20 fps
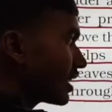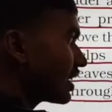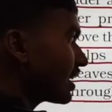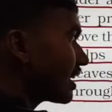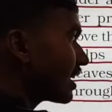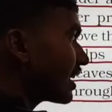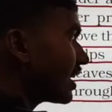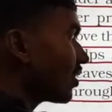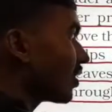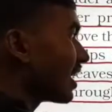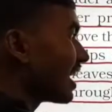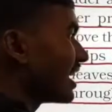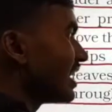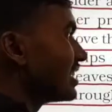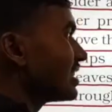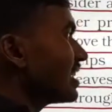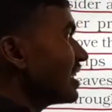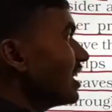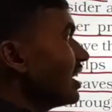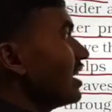पार्टिकल क्या हो रहा
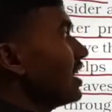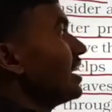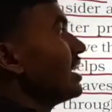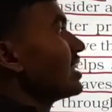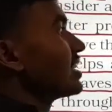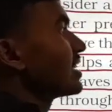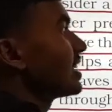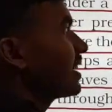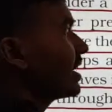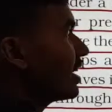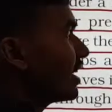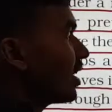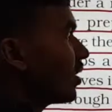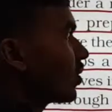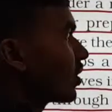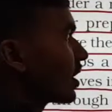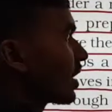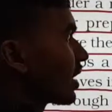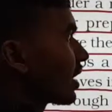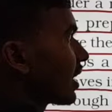है नीचे सेटल
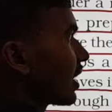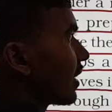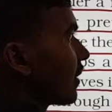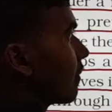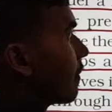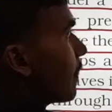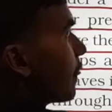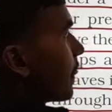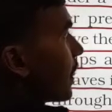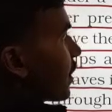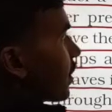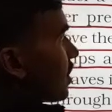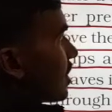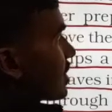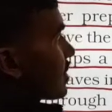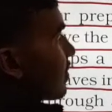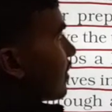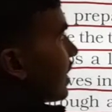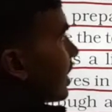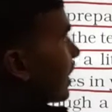डाउन कर रहा है तो
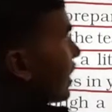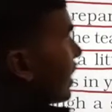इसमें